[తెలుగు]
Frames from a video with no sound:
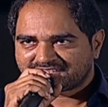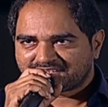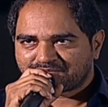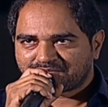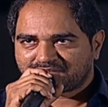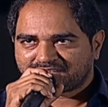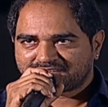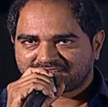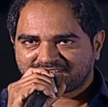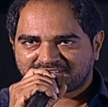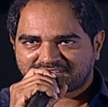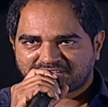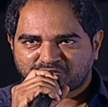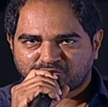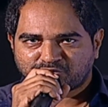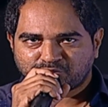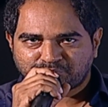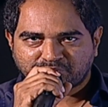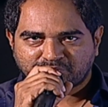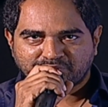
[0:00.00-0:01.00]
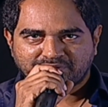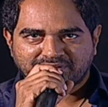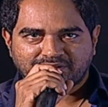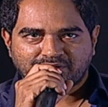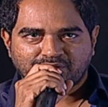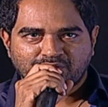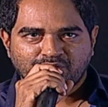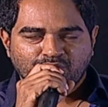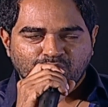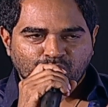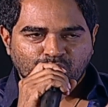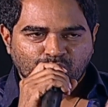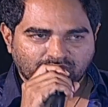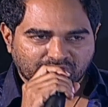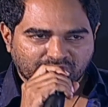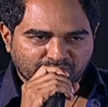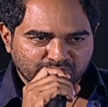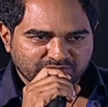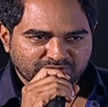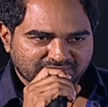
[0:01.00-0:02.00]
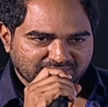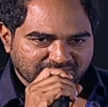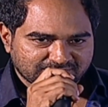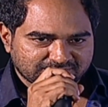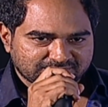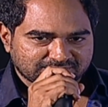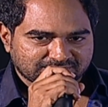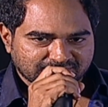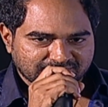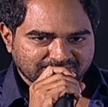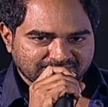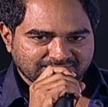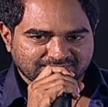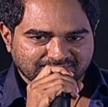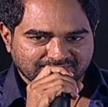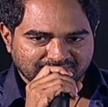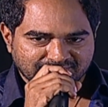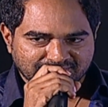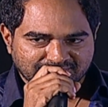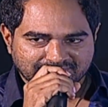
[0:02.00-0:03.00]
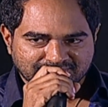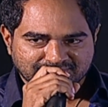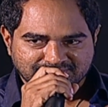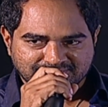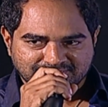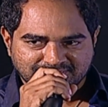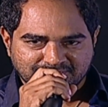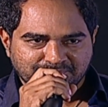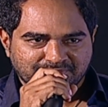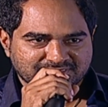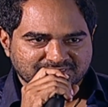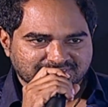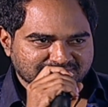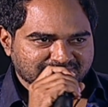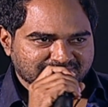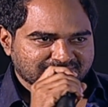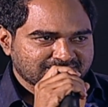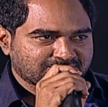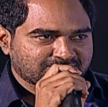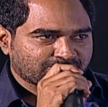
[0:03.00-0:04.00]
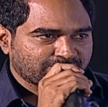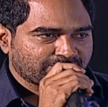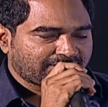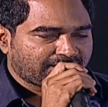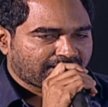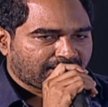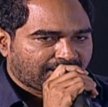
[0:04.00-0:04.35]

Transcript: సినిమా చేయడానికి ఒప్పుకున్న వరుణ్ తేజ్కి ఈ సినిమా సక్సెస్కున్న